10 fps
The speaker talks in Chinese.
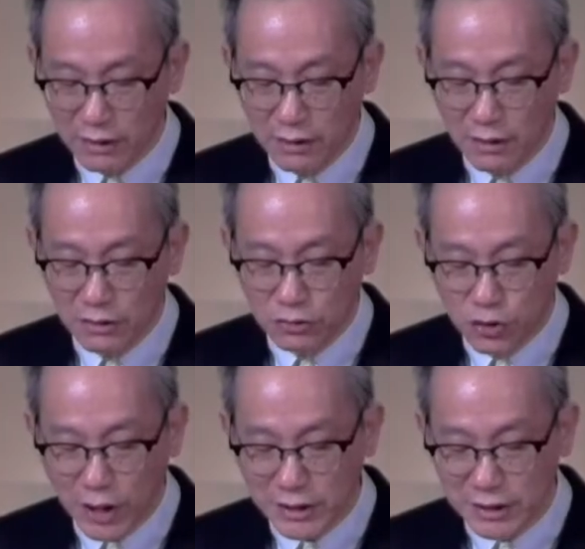卫
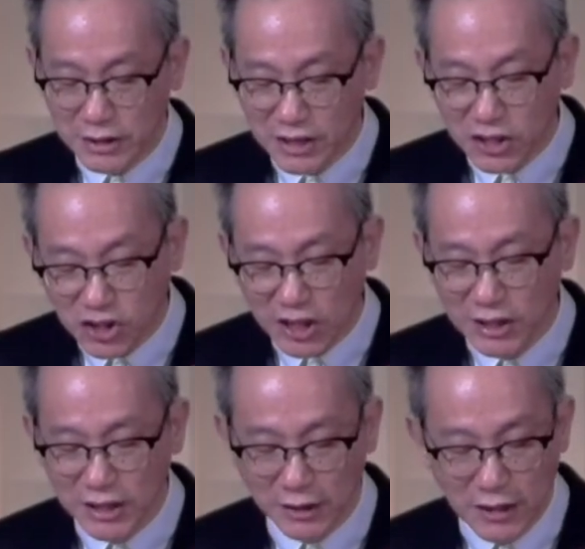却以这个
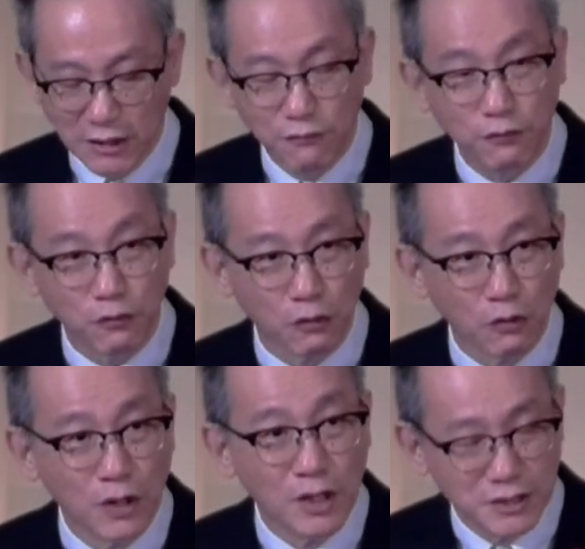胜利的音
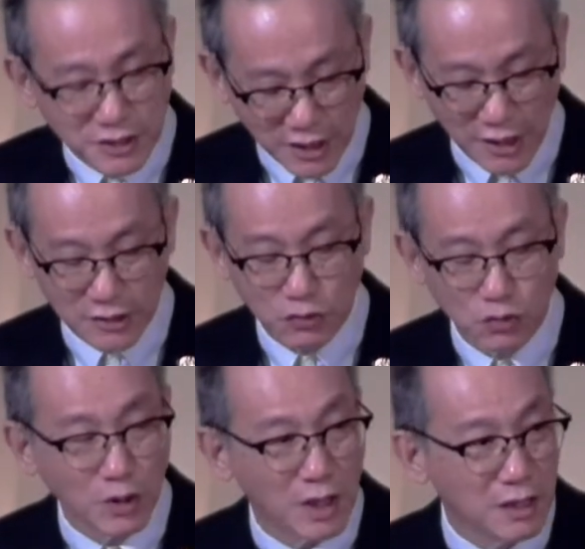符。结
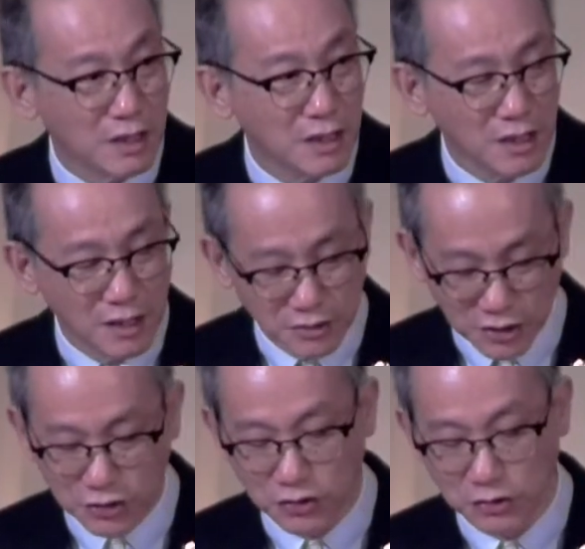束了
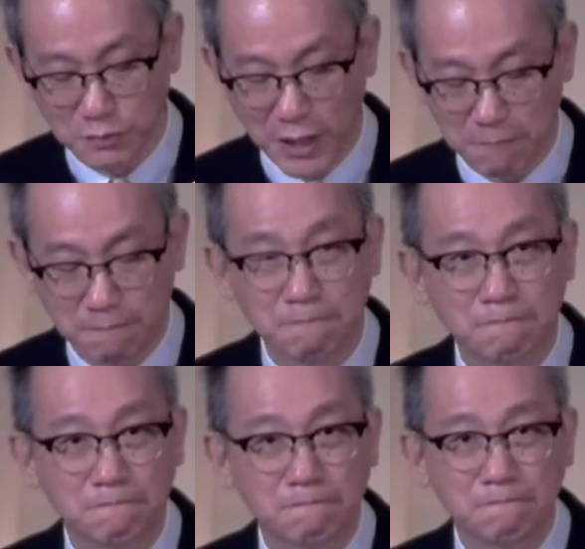这诗篇。
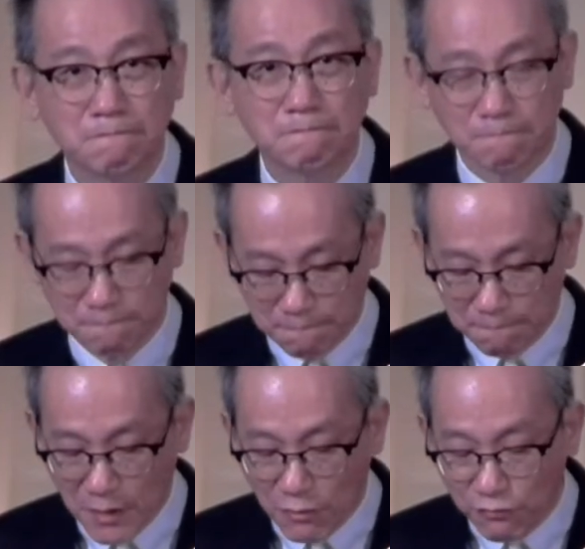
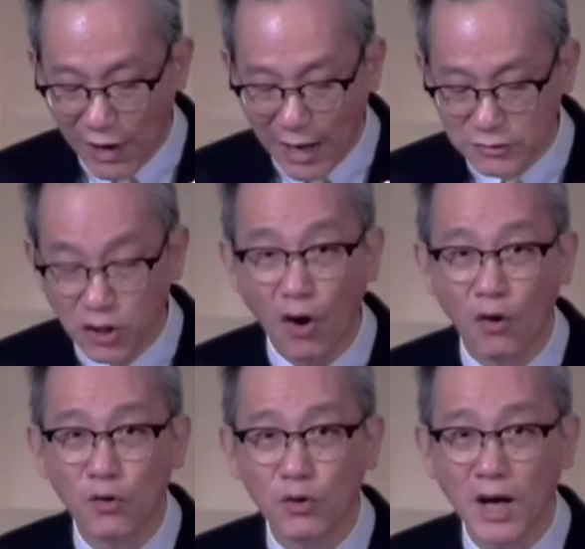凡
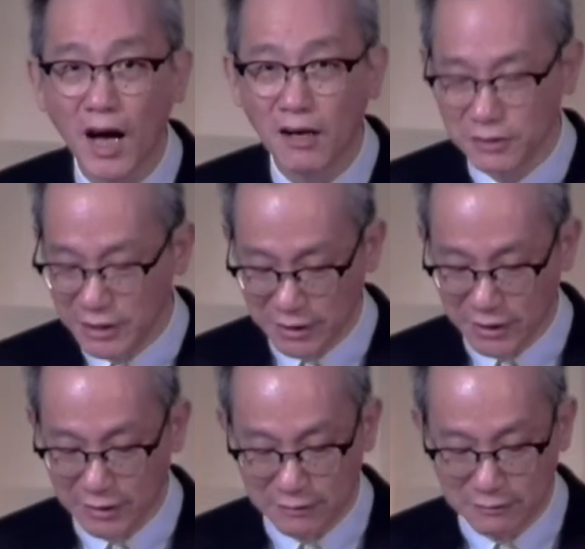投靠
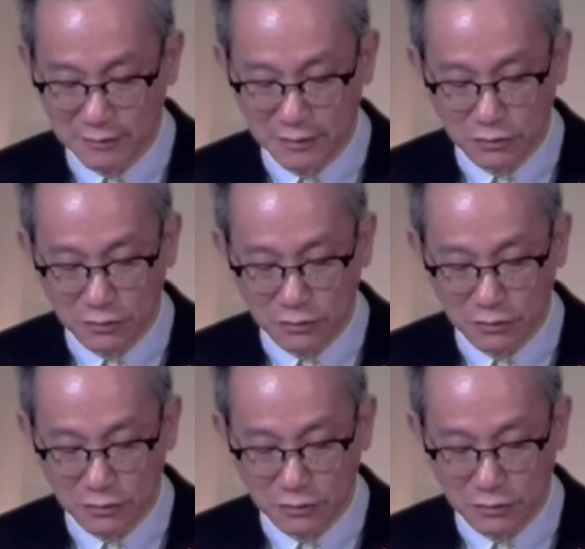你的，